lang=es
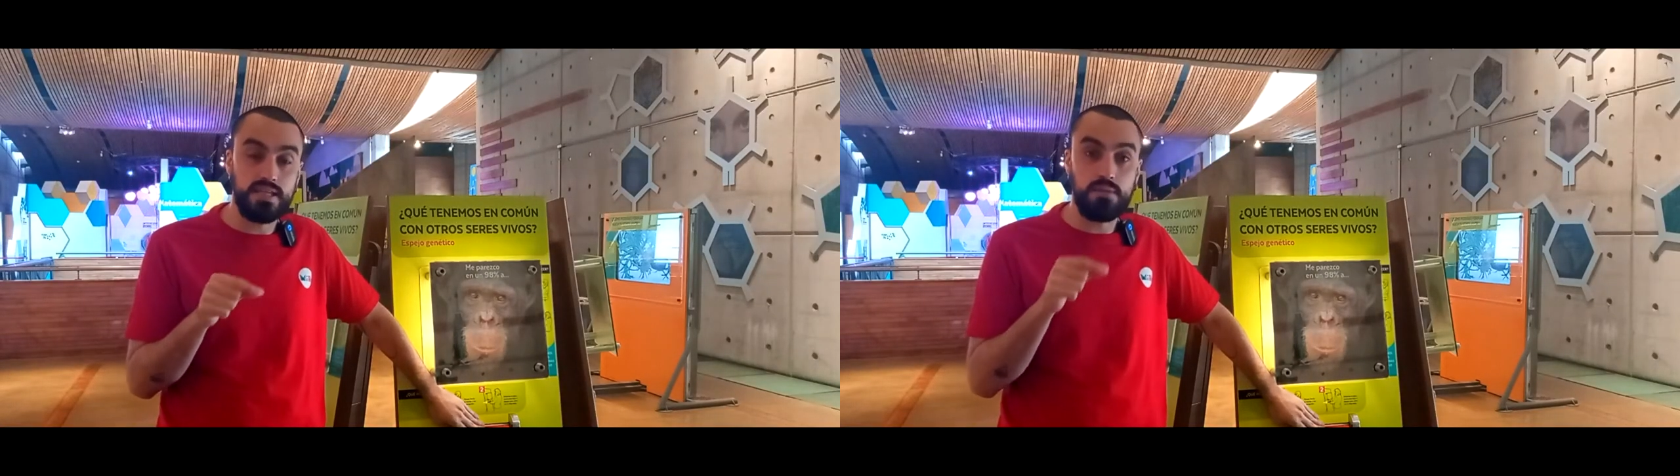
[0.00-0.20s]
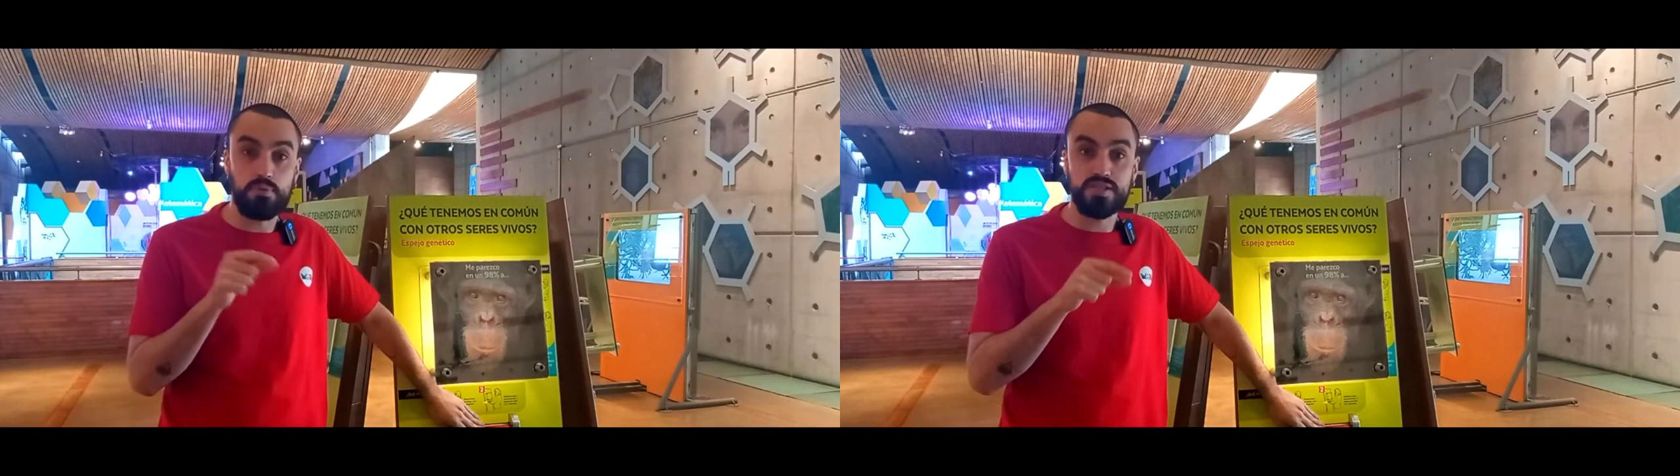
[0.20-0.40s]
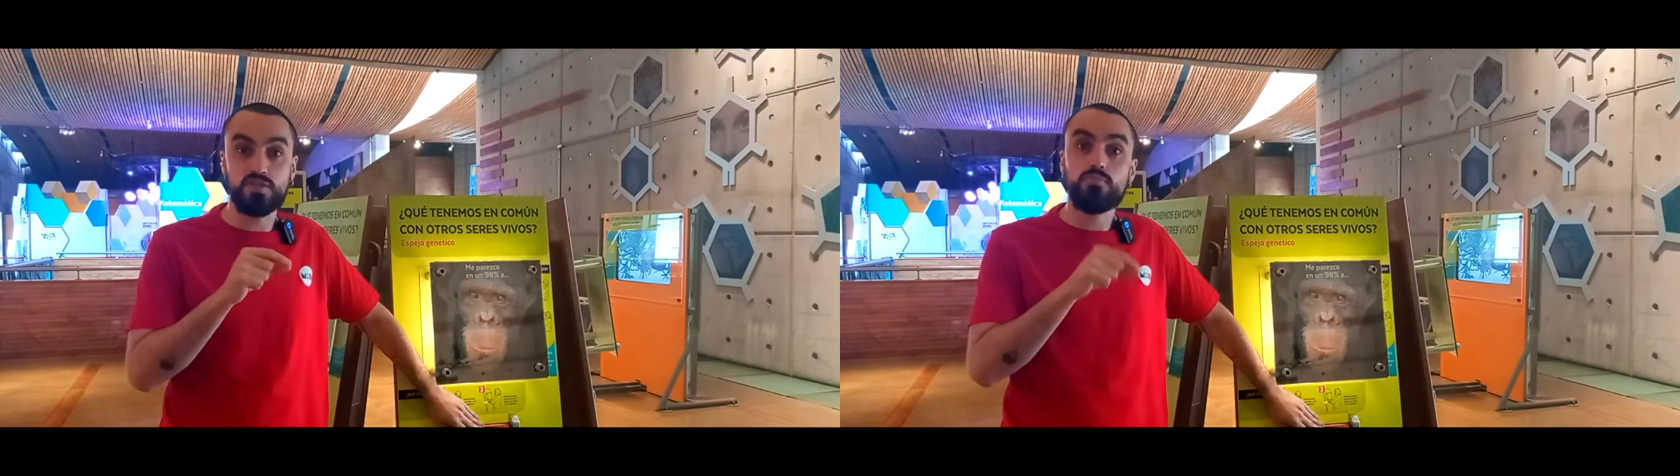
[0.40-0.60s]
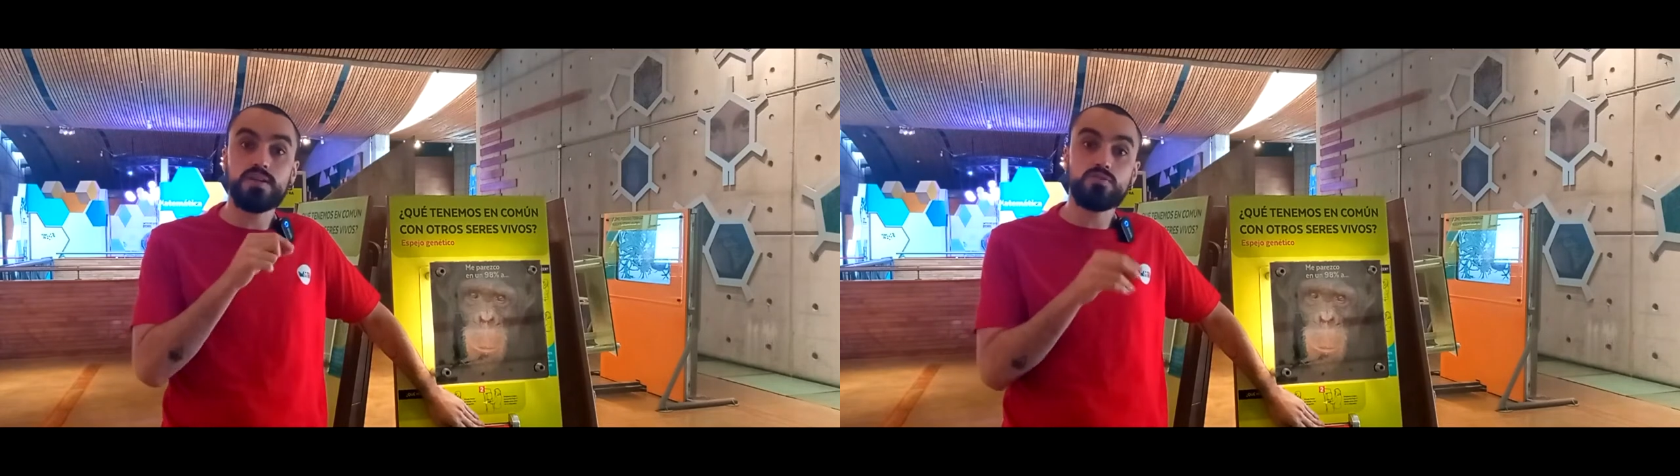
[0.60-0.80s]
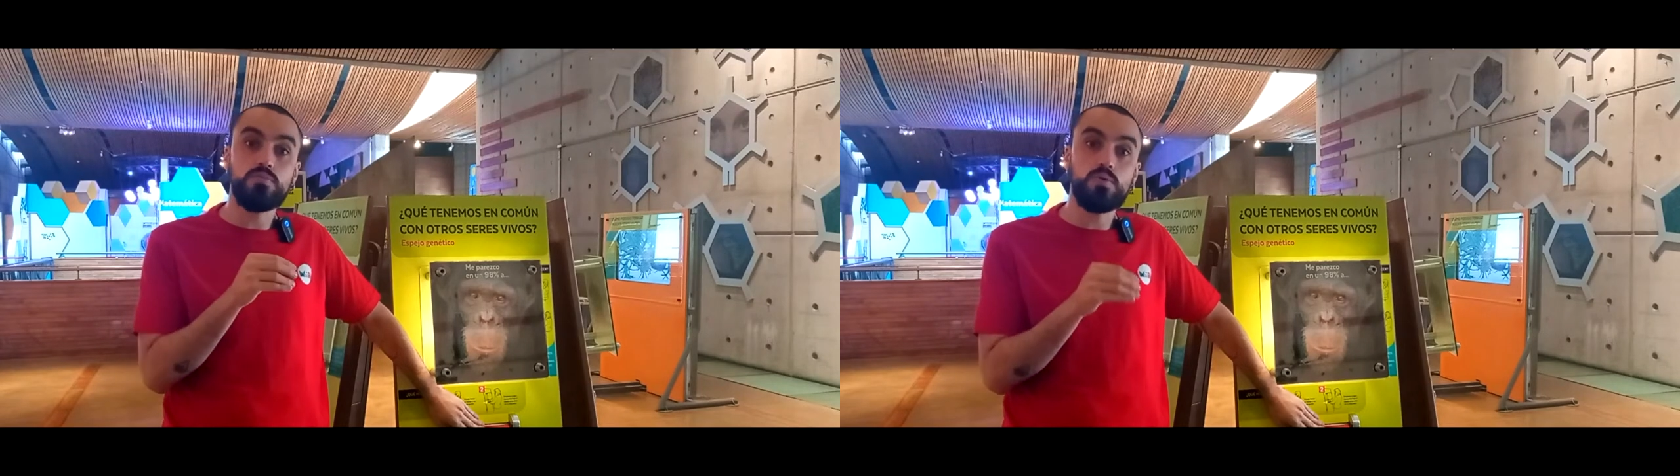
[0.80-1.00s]
y el proceso
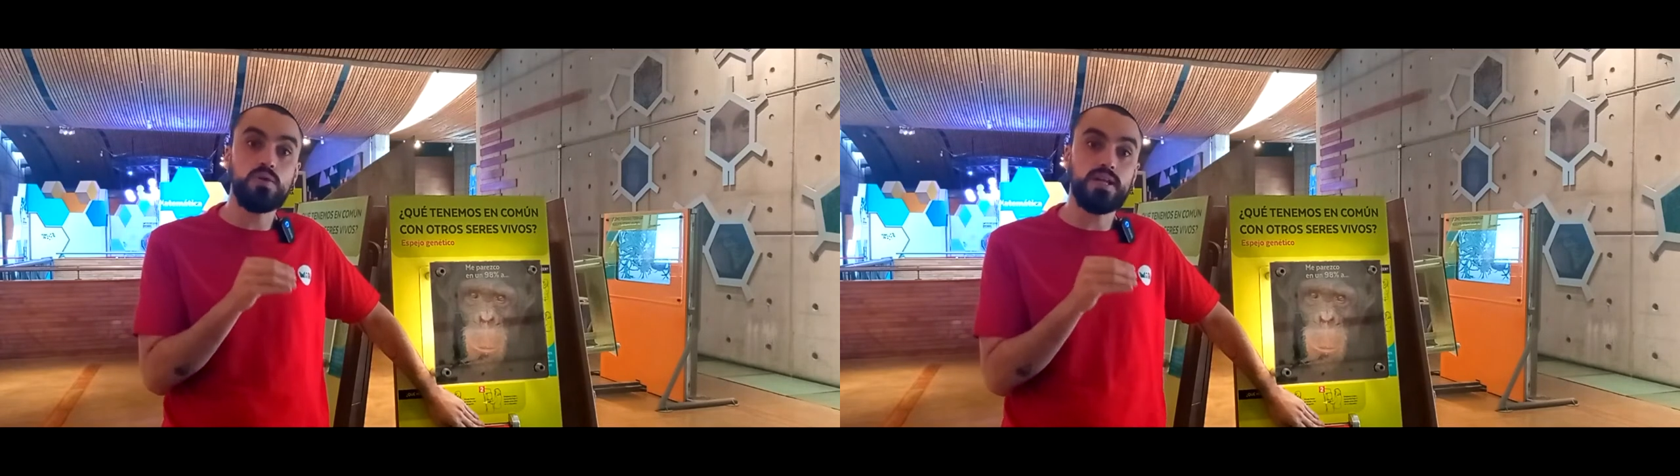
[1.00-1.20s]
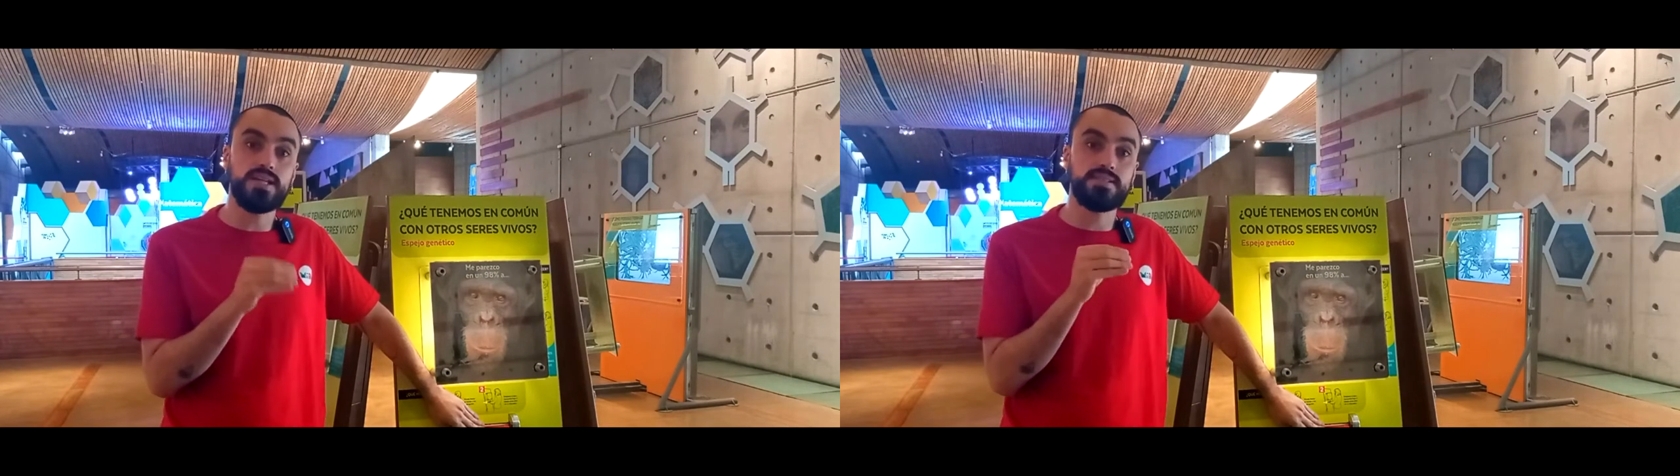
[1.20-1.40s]
más común